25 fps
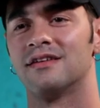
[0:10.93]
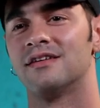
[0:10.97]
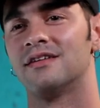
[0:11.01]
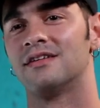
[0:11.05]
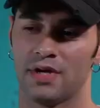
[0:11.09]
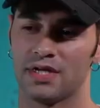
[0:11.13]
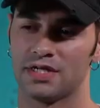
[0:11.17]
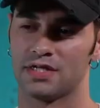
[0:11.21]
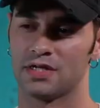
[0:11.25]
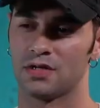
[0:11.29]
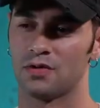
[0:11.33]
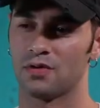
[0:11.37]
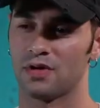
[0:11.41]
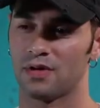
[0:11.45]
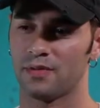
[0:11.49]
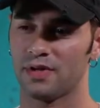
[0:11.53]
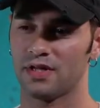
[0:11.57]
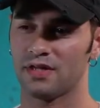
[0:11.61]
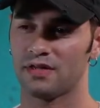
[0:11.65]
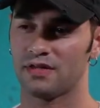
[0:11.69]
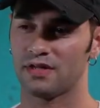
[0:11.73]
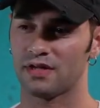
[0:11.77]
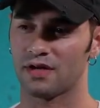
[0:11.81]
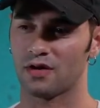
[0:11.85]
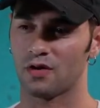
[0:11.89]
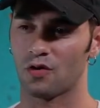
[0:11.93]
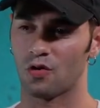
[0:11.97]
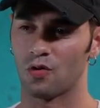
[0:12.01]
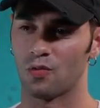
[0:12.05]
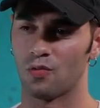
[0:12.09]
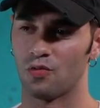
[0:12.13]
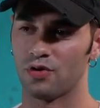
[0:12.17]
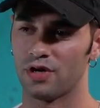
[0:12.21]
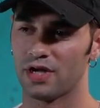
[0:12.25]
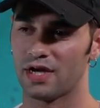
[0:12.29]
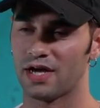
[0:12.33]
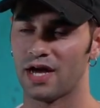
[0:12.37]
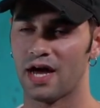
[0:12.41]
Beh, sicuramente
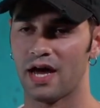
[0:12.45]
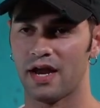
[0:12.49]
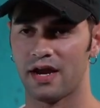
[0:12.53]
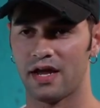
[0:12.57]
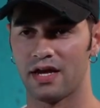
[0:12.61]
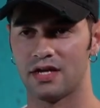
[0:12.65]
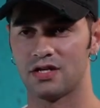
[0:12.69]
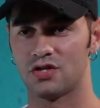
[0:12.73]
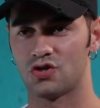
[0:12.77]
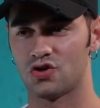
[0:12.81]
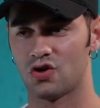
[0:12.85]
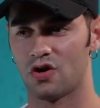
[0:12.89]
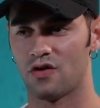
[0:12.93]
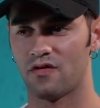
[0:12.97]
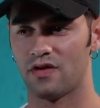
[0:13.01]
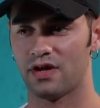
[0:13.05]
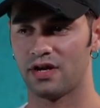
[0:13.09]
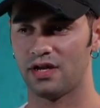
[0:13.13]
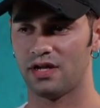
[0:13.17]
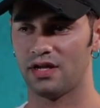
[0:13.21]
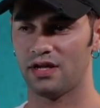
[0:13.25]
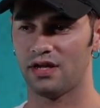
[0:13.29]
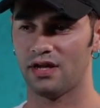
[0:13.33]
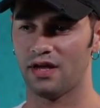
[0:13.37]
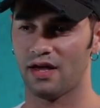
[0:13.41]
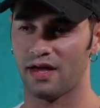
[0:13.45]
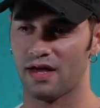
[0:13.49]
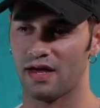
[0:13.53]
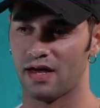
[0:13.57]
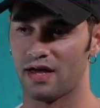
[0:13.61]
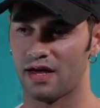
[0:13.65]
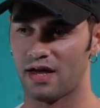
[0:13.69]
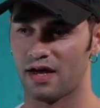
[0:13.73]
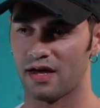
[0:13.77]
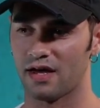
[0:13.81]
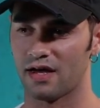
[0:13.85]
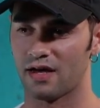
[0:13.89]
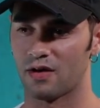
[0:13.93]
comunicare ai giovani è
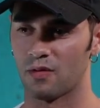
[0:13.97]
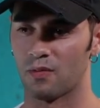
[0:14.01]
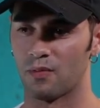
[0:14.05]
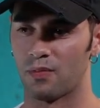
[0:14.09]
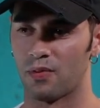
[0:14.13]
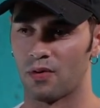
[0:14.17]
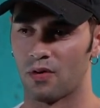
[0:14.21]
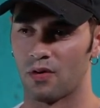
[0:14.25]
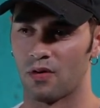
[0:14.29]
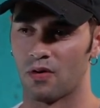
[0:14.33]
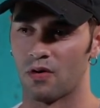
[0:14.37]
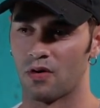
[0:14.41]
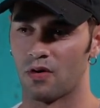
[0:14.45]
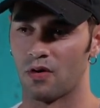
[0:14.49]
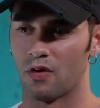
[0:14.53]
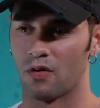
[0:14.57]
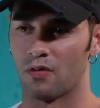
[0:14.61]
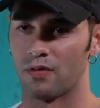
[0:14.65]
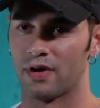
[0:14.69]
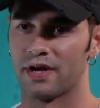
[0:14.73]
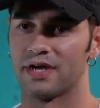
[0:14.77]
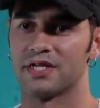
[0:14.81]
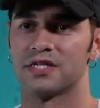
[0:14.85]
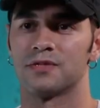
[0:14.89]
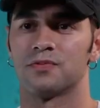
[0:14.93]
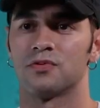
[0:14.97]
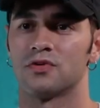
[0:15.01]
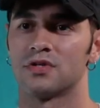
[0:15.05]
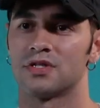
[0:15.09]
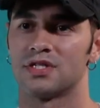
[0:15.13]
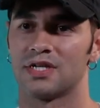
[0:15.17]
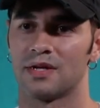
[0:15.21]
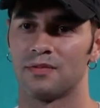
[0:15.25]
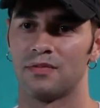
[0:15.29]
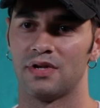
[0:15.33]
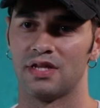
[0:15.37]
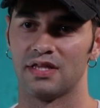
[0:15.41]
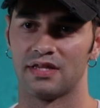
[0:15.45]
anche un po' una
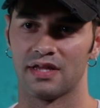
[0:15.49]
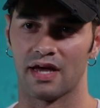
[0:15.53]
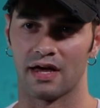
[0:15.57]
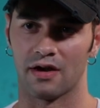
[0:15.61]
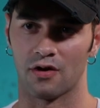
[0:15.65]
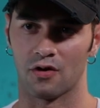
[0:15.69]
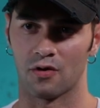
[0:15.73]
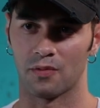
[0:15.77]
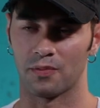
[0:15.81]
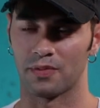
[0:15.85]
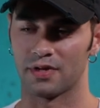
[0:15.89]
responsabilità, no?